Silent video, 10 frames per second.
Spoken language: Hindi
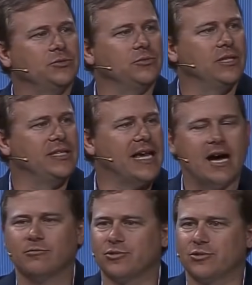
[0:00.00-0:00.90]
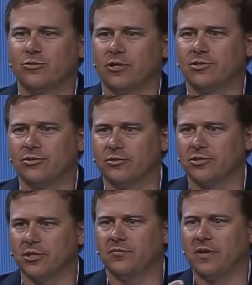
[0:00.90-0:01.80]
थे अपने चर्च में फादर्स
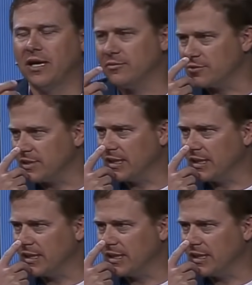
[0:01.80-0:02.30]
डे वाले दिन